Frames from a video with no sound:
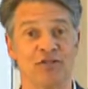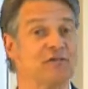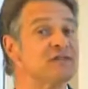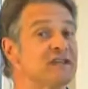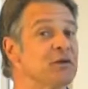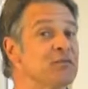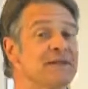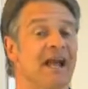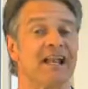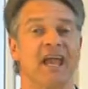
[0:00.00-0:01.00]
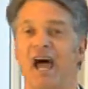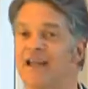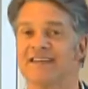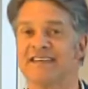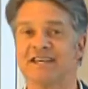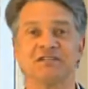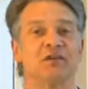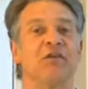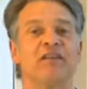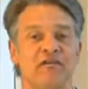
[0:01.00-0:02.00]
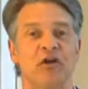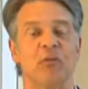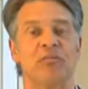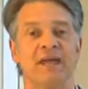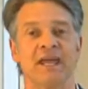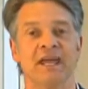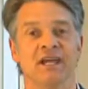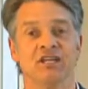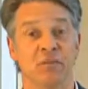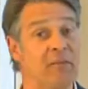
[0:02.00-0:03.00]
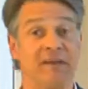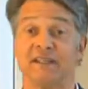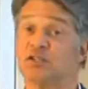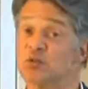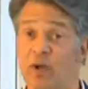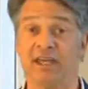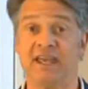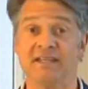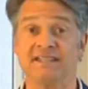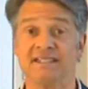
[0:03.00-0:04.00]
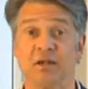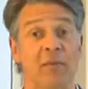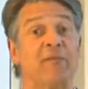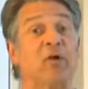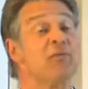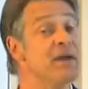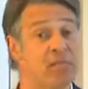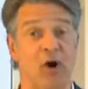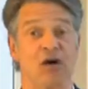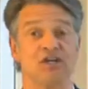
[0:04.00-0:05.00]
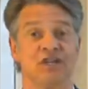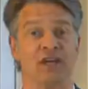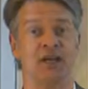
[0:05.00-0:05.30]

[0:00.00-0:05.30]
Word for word: j'ai vu cet hôpital grandir, se développer. J'ai même été soigné ici, de même que mes proches.